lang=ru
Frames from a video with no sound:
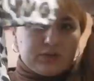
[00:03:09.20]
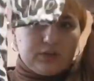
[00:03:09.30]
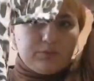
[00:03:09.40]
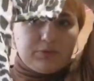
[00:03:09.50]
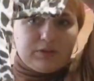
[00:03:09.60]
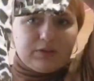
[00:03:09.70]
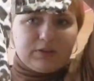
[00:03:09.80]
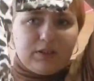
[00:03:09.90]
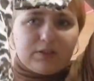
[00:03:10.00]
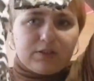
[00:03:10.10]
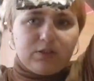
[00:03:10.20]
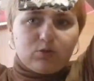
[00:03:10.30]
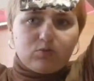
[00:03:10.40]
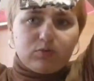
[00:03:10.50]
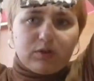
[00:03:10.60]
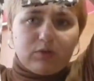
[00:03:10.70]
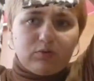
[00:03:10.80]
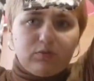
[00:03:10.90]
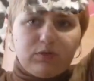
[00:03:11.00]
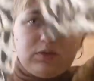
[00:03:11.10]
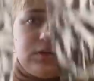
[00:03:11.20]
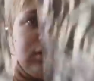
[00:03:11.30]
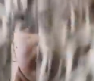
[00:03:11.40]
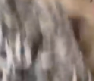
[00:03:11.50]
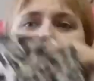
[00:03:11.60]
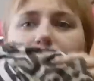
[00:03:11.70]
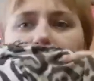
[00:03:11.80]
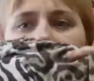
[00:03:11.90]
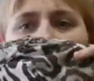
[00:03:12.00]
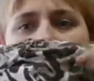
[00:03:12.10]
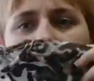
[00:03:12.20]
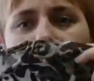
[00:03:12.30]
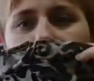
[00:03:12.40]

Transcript: В целом заказала. Снизу вот так вот, видите, и